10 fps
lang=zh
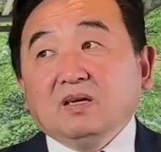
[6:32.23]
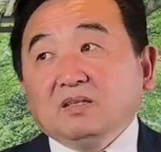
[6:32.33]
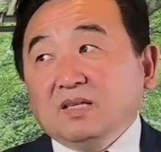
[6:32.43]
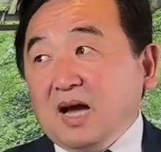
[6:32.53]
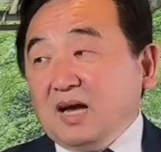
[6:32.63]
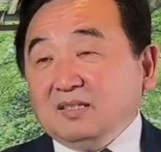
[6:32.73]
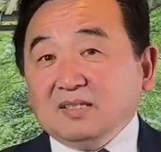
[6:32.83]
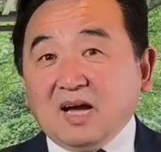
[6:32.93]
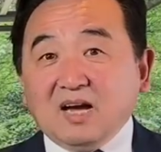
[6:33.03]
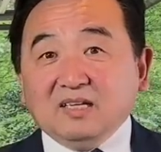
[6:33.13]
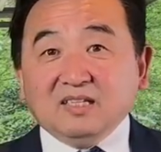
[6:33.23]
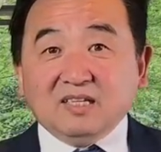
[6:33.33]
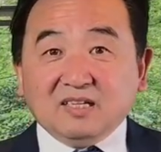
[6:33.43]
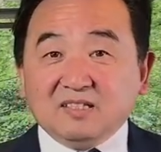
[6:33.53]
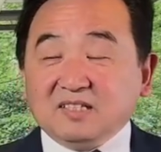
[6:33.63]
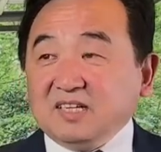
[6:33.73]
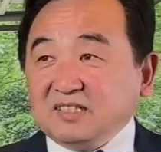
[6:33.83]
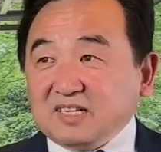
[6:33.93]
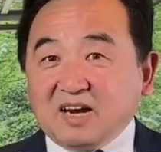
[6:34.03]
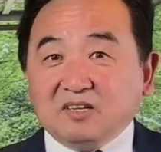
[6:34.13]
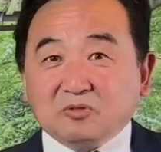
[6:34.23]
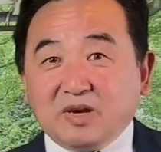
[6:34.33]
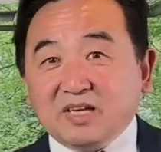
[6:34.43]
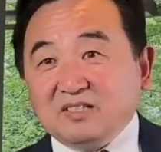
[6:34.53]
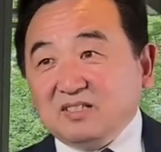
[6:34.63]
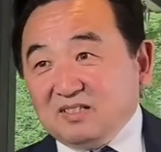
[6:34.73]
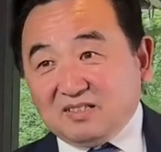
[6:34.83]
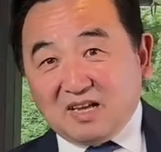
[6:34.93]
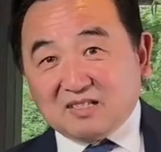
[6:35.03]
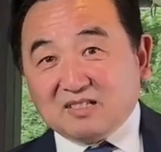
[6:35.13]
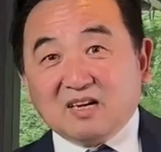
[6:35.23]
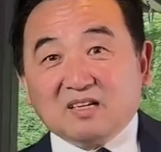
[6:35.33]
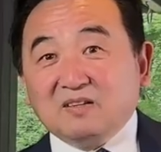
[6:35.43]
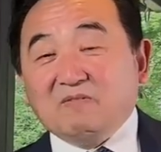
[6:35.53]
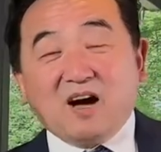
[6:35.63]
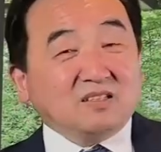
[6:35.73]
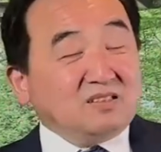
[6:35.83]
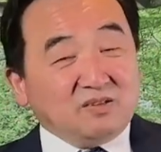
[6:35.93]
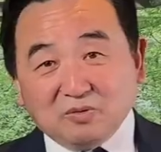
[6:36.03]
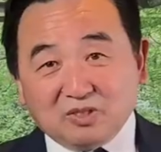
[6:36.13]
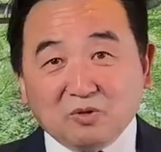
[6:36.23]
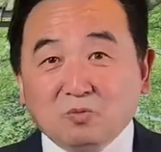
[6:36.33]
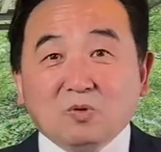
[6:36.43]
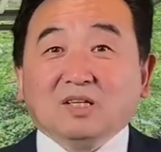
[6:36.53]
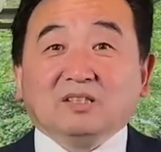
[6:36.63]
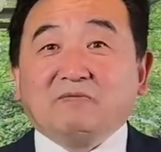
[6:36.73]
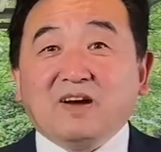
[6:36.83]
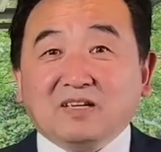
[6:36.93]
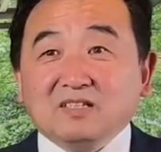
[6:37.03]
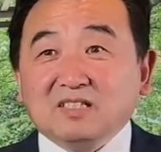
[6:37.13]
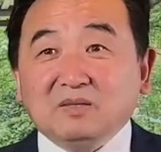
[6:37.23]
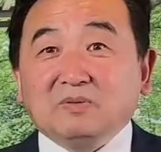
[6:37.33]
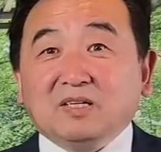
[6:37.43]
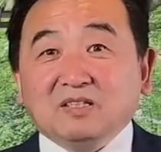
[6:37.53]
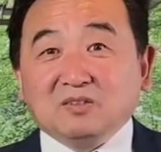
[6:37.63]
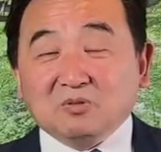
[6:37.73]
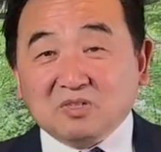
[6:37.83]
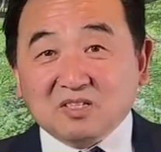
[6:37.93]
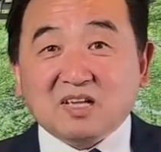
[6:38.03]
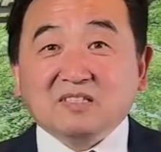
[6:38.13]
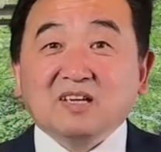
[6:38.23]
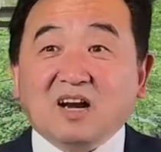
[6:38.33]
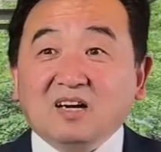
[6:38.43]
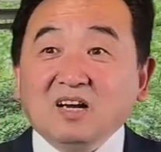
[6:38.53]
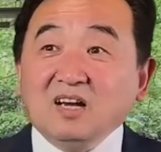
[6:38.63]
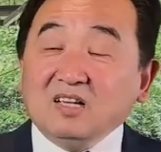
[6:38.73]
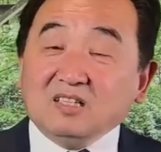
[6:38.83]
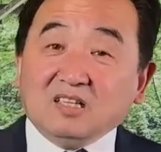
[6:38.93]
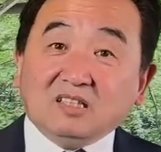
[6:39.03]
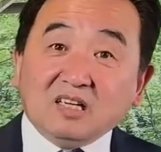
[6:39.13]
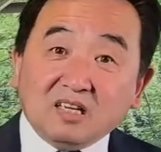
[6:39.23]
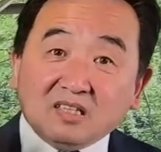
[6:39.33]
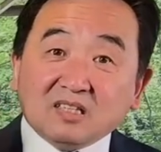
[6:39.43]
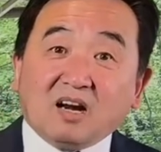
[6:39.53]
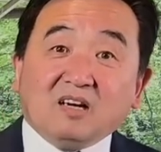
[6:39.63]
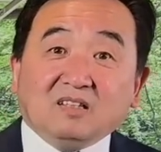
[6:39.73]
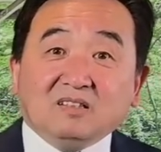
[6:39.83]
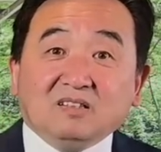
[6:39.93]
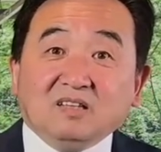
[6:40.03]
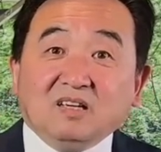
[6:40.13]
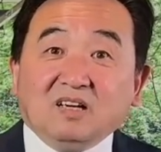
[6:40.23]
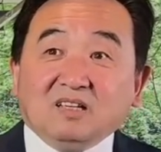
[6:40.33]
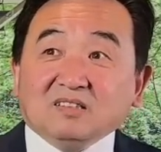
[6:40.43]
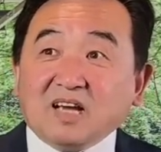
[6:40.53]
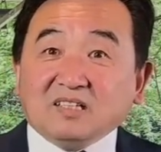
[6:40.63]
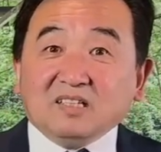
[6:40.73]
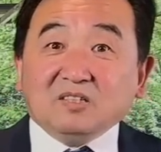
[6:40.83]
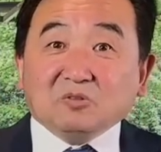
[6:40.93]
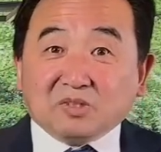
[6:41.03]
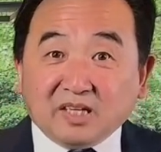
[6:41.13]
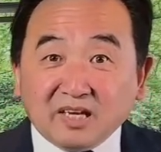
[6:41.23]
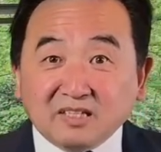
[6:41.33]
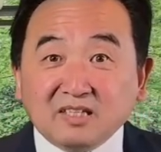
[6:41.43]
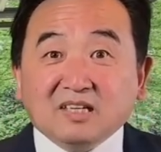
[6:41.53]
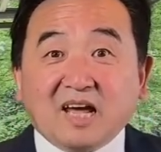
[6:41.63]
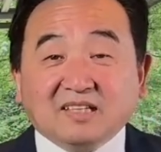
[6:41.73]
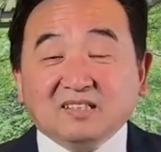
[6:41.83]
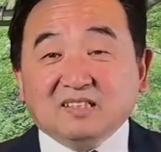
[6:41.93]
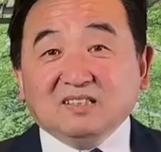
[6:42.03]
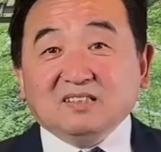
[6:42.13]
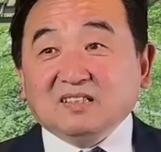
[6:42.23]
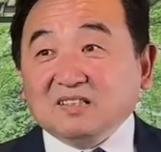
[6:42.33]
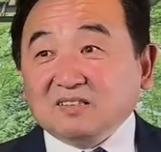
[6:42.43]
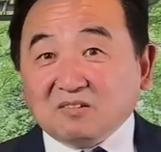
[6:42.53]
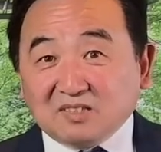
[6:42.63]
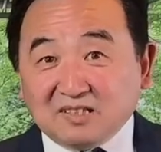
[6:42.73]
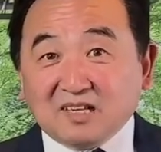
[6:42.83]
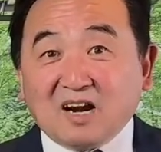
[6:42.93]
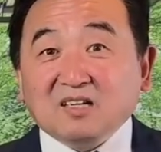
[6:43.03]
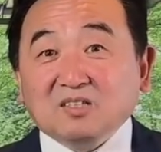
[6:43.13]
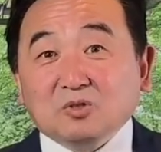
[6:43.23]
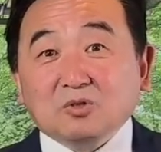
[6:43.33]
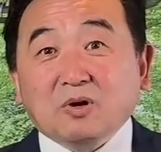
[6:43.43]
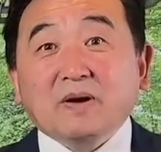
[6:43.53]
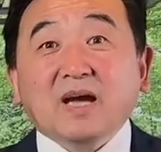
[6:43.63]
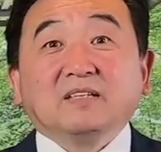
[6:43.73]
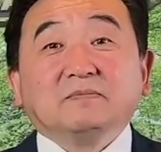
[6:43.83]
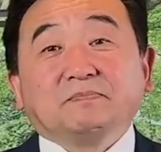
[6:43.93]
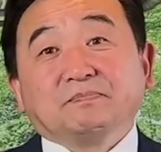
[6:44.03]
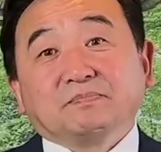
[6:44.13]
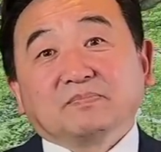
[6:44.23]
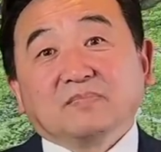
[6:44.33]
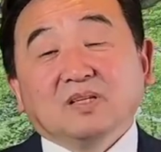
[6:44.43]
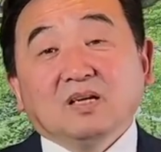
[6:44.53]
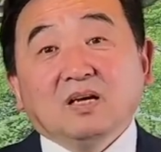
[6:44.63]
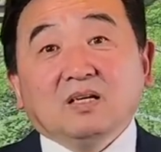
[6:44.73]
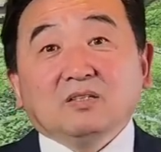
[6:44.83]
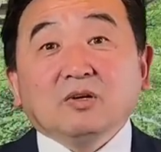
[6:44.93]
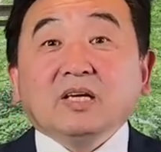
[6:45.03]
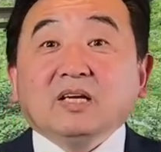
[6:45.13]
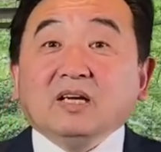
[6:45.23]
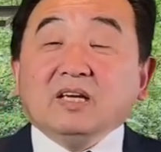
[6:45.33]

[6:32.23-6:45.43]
那那一而竭再而衰，那三而亡都 so what，反正基本上都是三下。你第一下带着一种天意来的，等到人那儿就衰败，所以